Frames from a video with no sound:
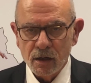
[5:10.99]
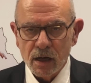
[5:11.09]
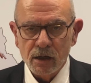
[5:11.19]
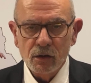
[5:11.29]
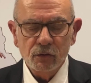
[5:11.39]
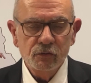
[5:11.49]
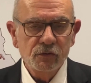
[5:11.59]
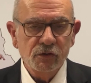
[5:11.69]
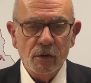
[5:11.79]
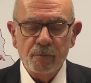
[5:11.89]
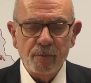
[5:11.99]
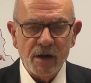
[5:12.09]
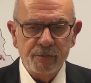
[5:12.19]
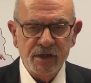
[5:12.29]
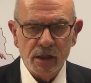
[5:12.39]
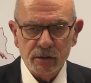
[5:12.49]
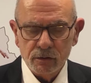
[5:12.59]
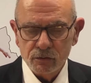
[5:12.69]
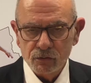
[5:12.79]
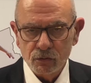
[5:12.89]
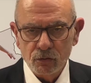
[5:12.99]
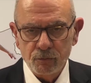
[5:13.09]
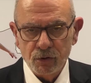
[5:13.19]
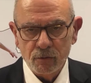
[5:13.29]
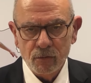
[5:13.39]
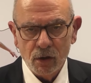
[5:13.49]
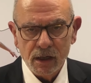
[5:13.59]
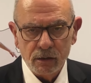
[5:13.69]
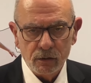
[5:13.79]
alors nous ne sommes pas bien sur le plan moral.